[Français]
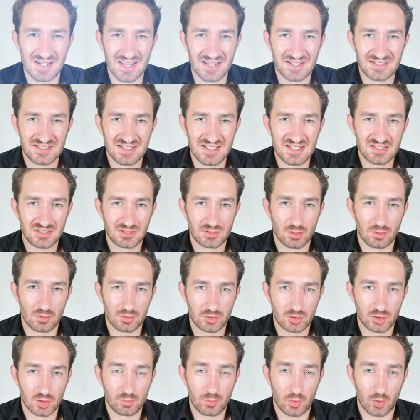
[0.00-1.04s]
existe
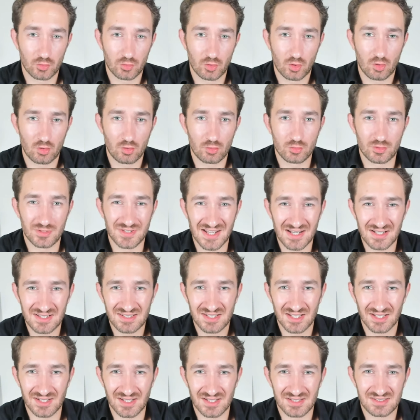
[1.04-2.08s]
cependant une
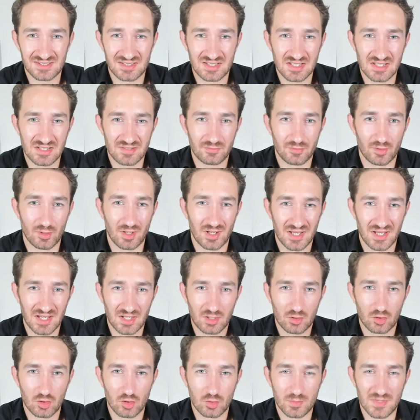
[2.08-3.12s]
alternative
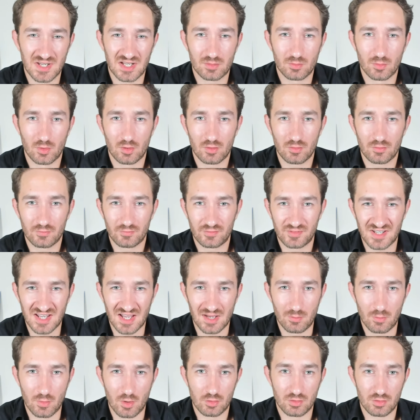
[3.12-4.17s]
économiquement
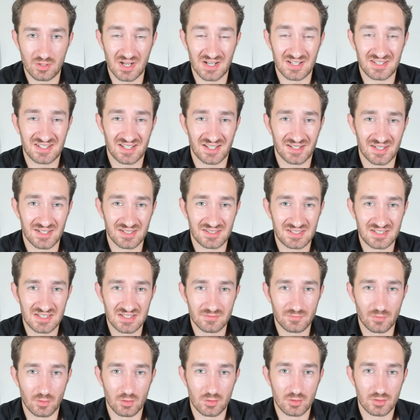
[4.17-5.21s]
viable, une
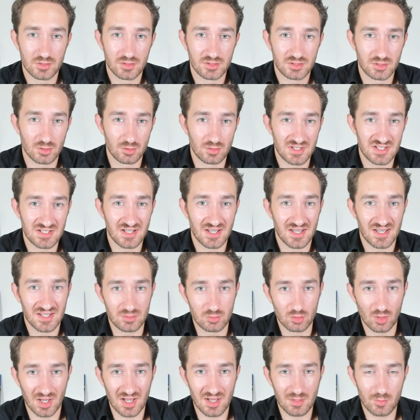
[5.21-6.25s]
alternative solide et
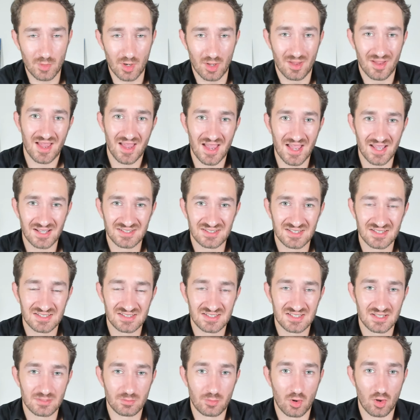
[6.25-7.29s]
durable,
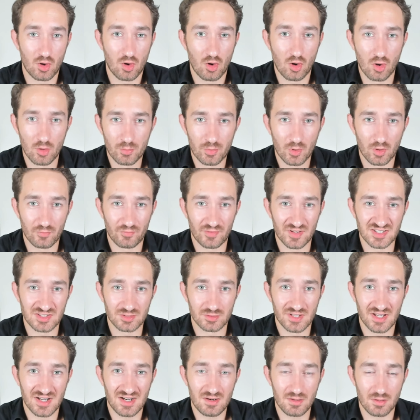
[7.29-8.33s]
accessible aux
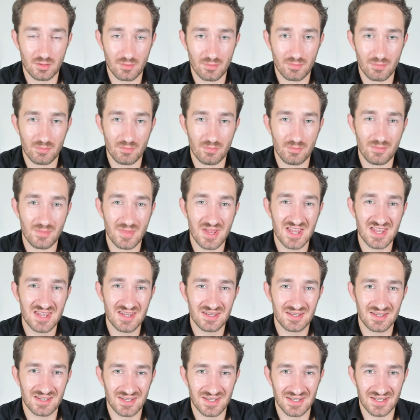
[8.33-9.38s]
professionnels,
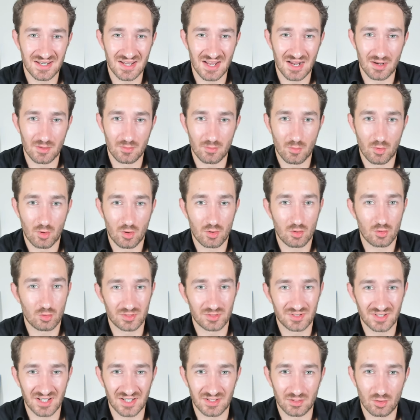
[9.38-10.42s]
mais également aux
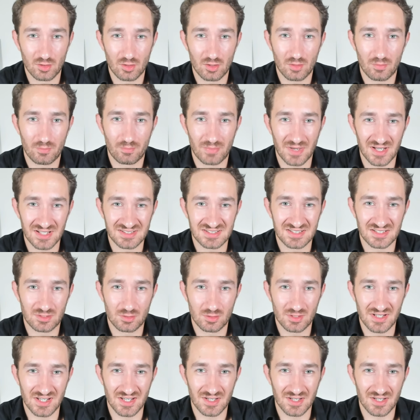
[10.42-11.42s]
traders particuliers.